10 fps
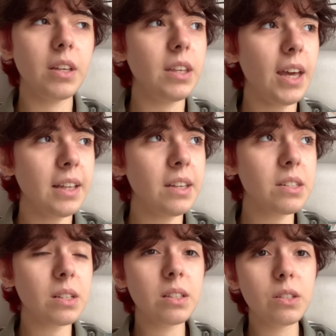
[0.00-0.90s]
Yani
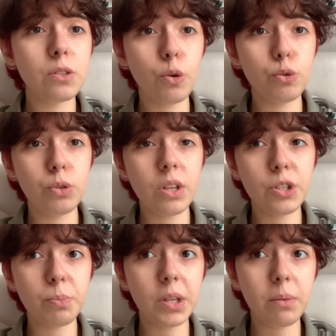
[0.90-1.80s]
yazarın sözcük
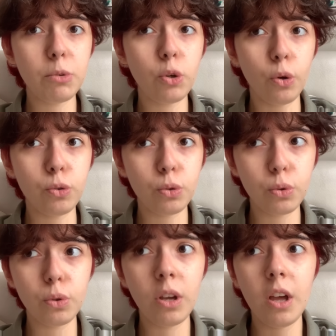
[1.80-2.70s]
seçimleri mi
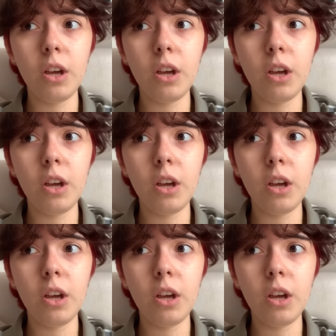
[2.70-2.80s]
kötü